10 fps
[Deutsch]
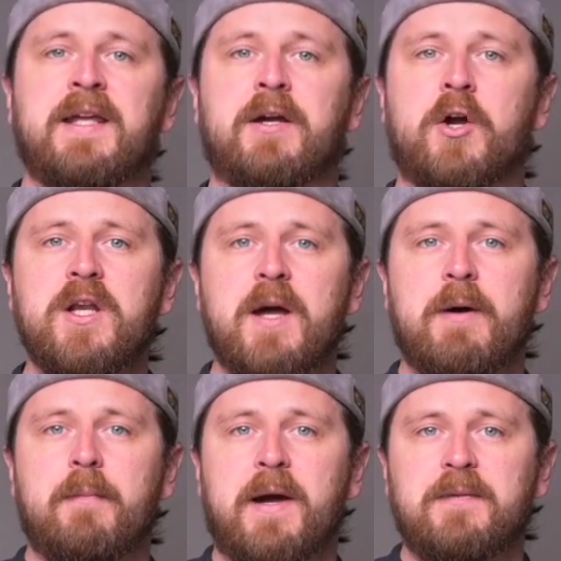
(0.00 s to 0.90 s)
Ihr könnt
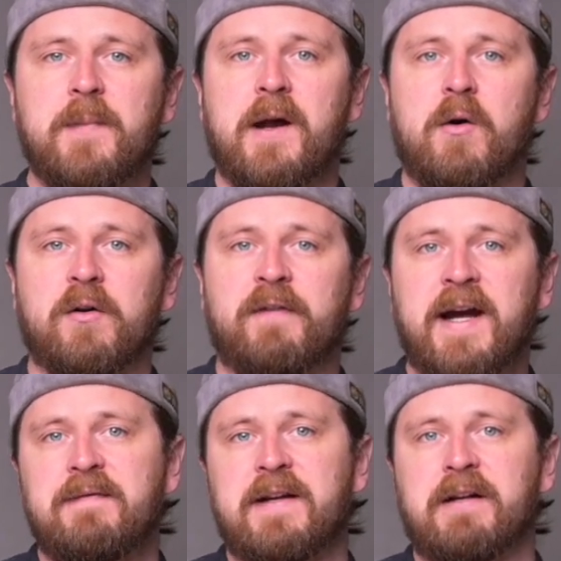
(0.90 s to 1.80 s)
aber manchmal auch einen
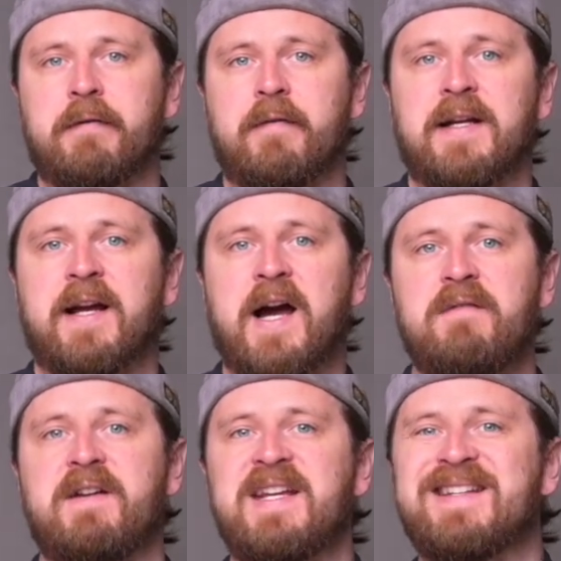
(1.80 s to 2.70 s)
Weitwinkel verwenden,
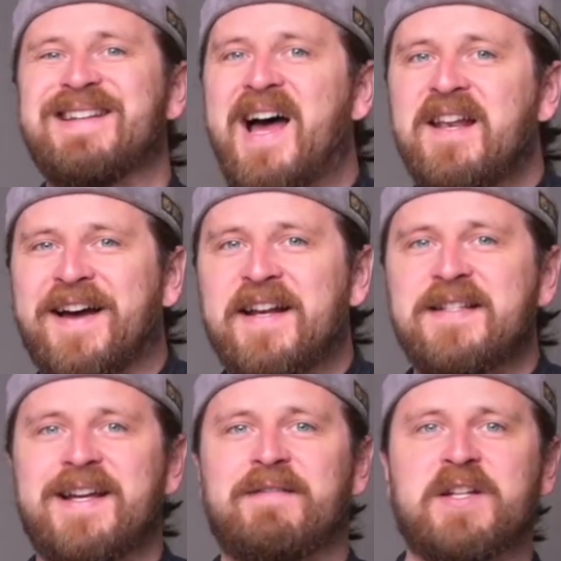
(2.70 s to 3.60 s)
gerade wenn ihr nah dran
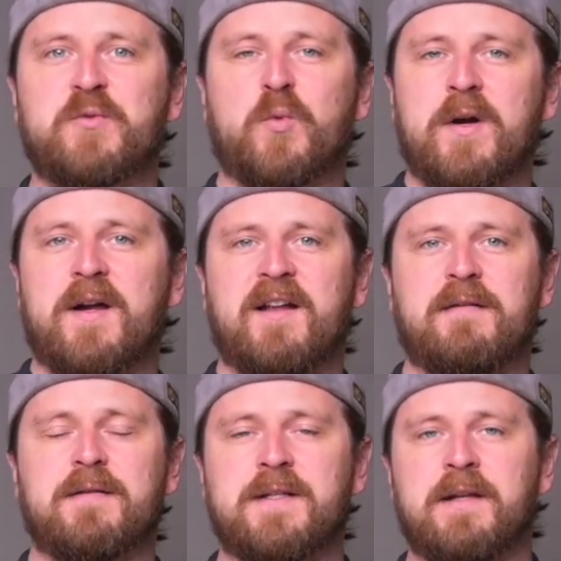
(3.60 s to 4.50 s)
seid, wenn es
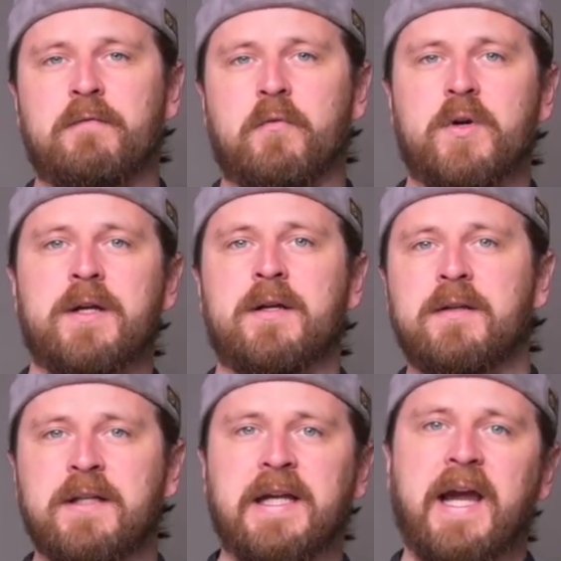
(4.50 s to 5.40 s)
Sportarten sind, wo ihr
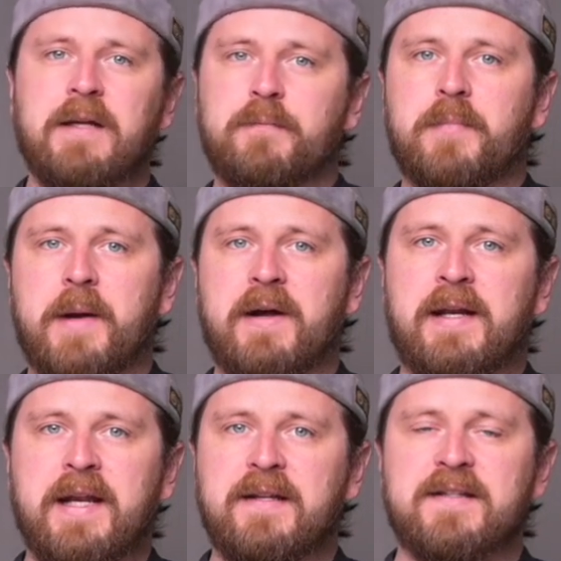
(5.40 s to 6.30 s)
direkt beim
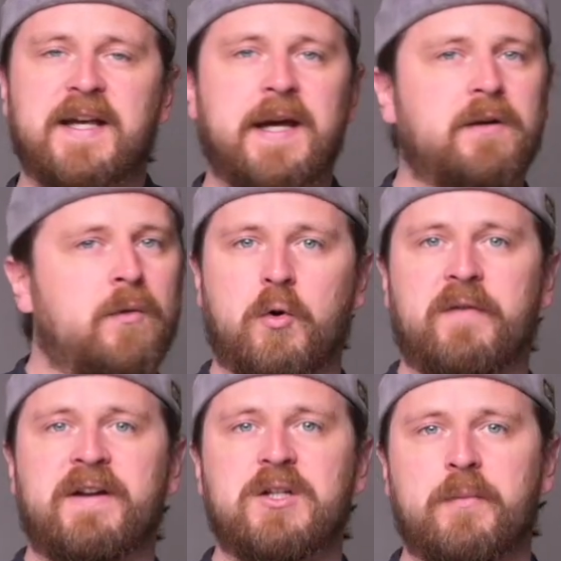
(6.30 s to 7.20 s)
Athleten seid
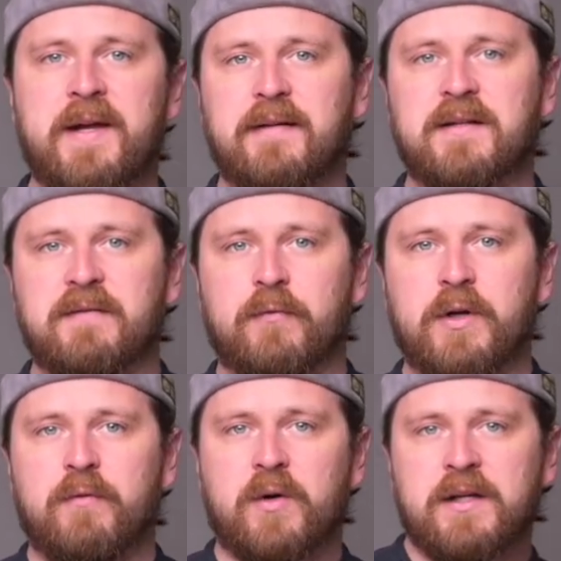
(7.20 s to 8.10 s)
oder wenn es Objekte sind, wo
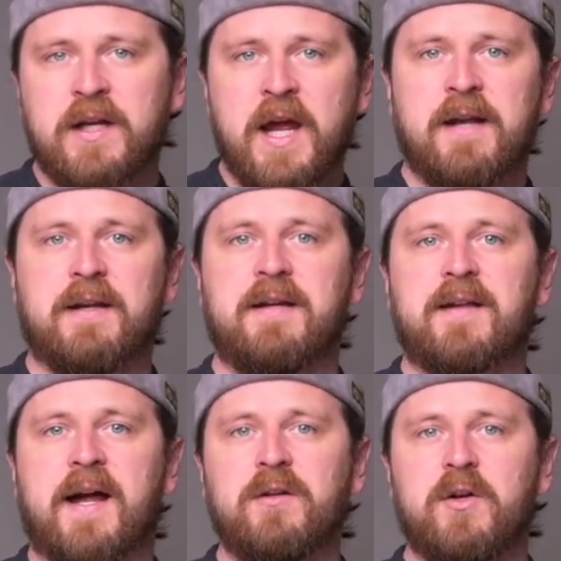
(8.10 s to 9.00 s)
ihr wirklich dicht
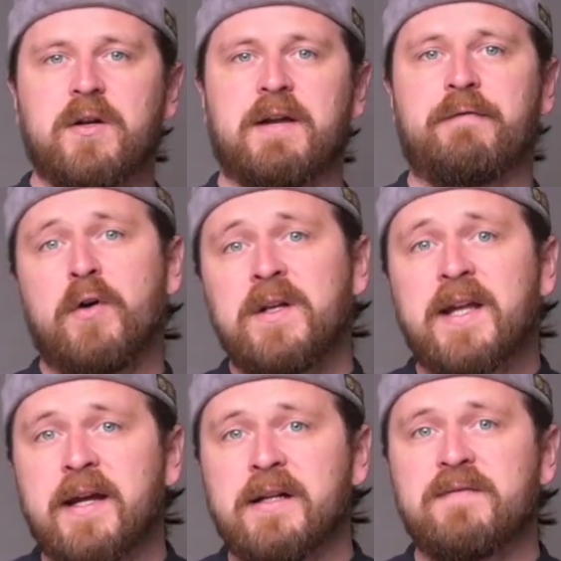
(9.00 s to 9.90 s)
dran könnt. Der
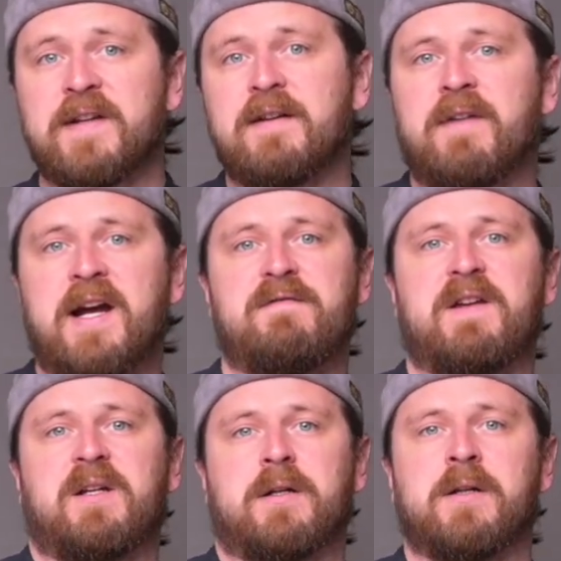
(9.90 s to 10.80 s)
Vorteil ist, wenn ihr einen
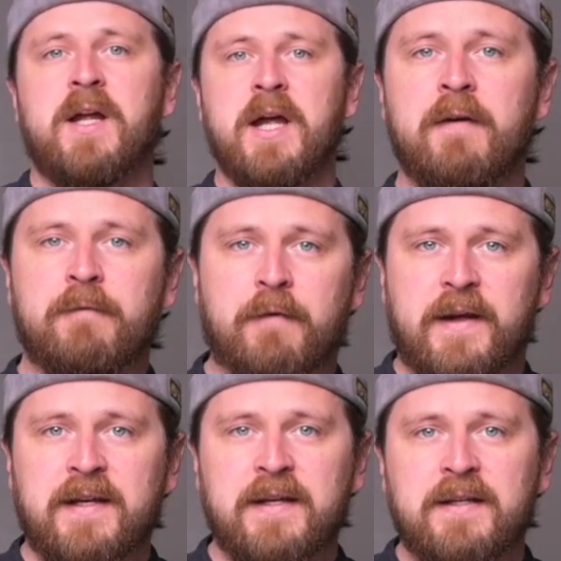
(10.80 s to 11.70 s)
Weitwinkel
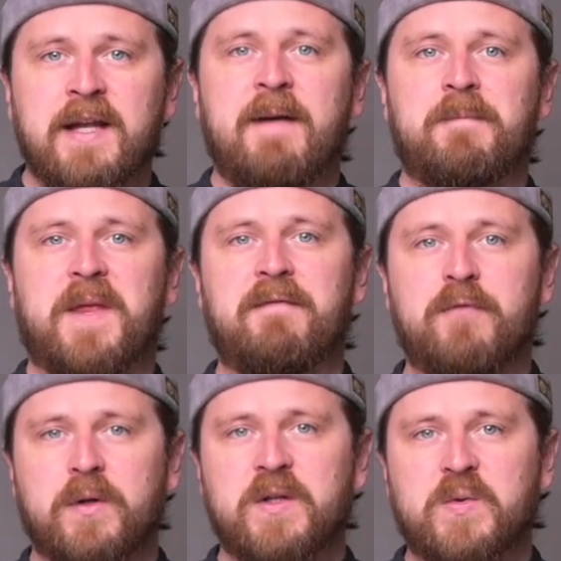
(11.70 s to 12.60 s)
verwendet, dann
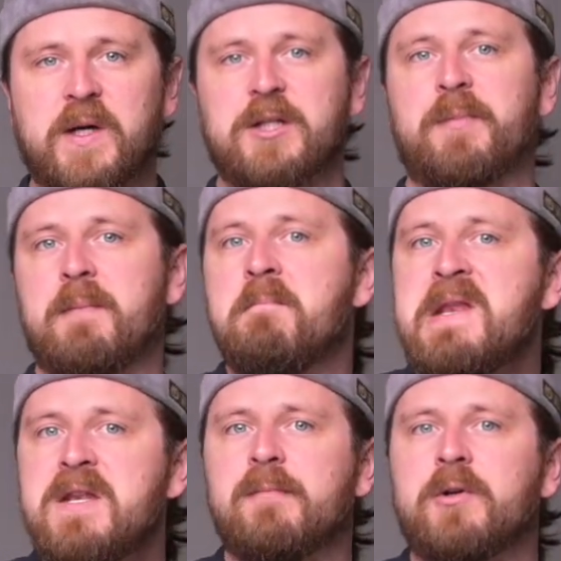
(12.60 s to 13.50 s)
wirkt es so, als ob ihr
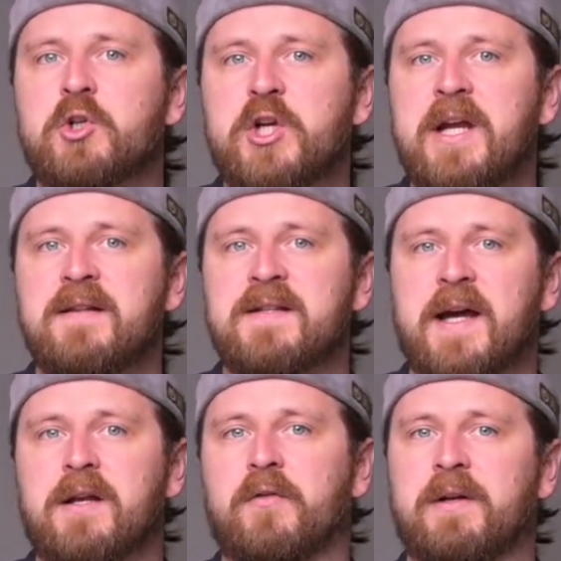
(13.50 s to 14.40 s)
mitten im Geschehen
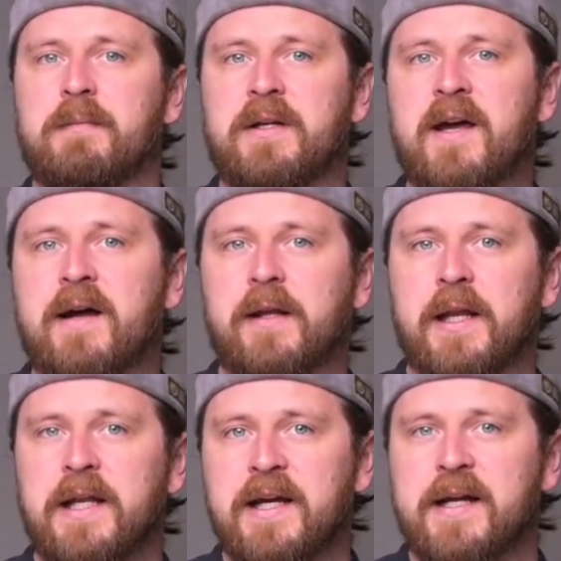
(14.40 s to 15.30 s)
seid auf den Betrachter.
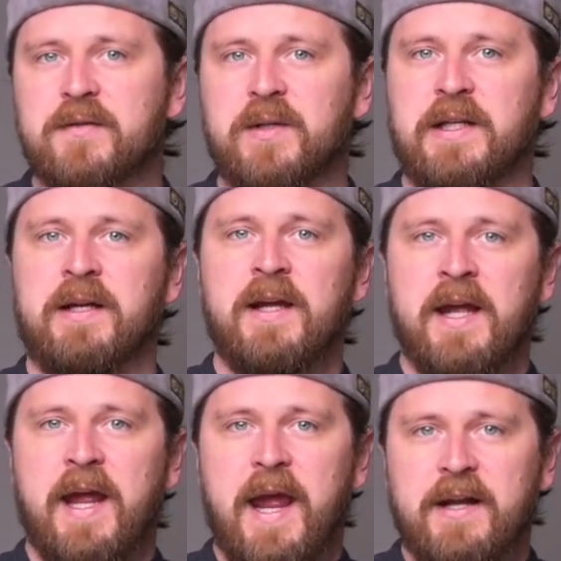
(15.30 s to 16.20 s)
Ne? Also die
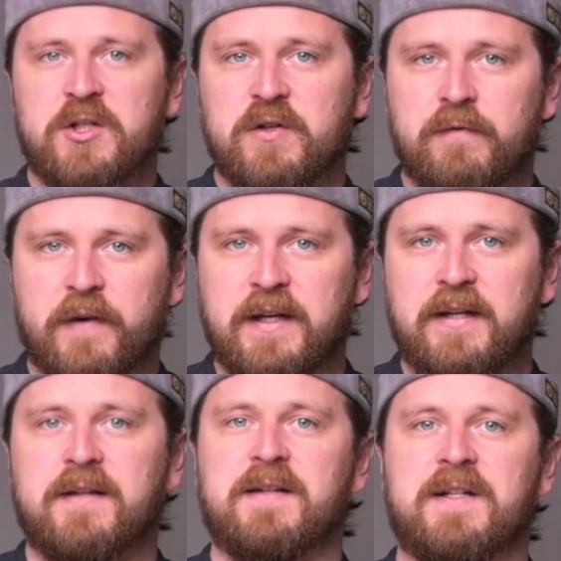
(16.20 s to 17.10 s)
Action
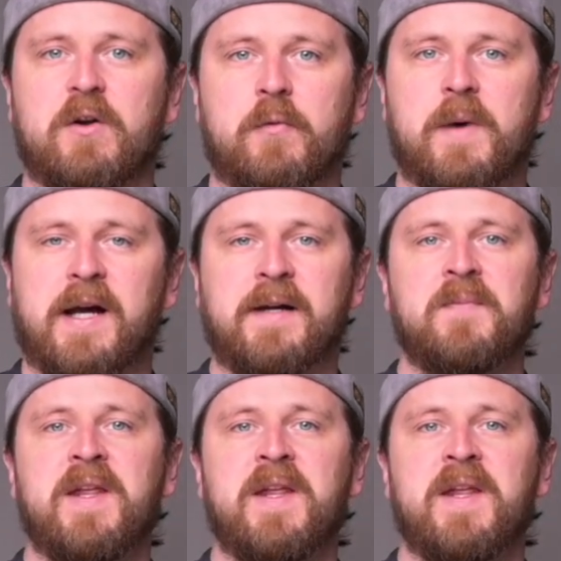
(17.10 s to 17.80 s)
verdichtet sich nochmal.